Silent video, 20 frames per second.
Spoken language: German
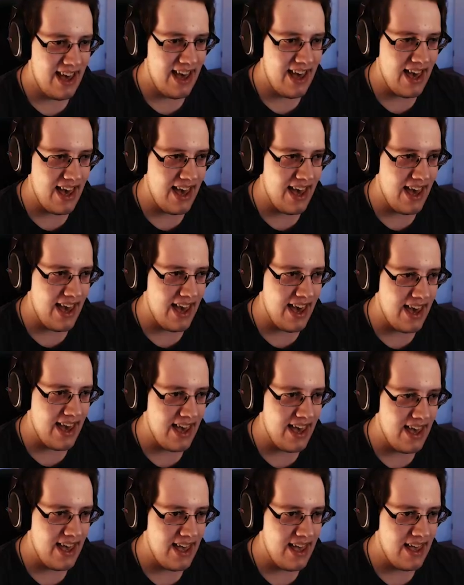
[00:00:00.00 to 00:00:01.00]
äh.
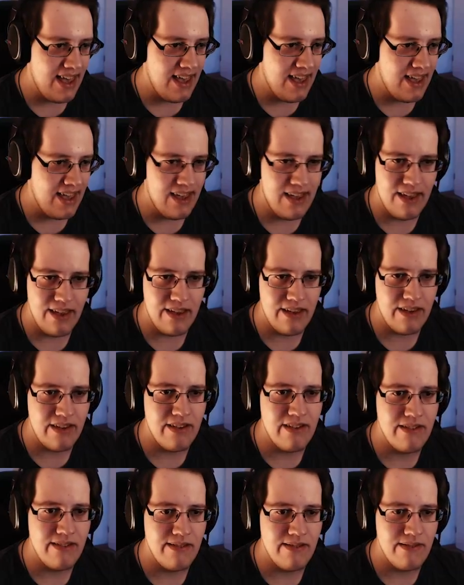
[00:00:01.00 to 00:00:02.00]

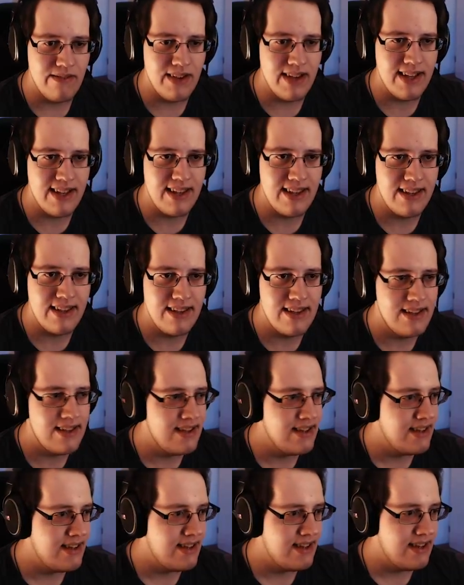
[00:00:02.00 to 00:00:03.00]
Hä?
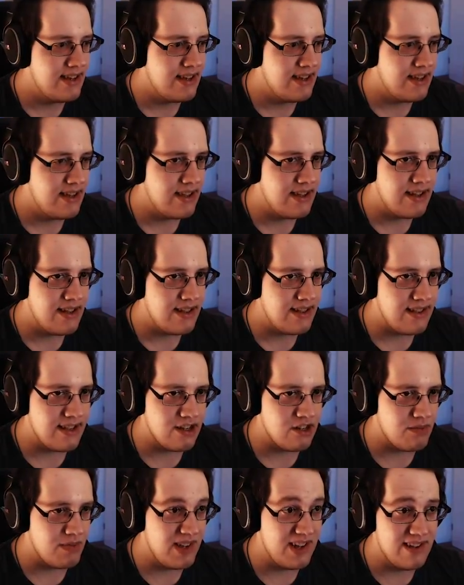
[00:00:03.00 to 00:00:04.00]
Der
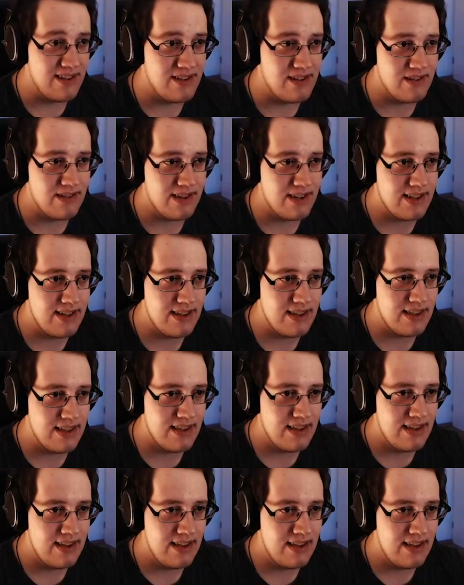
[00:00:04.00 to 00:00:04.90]
Spiegel ist noch richtig?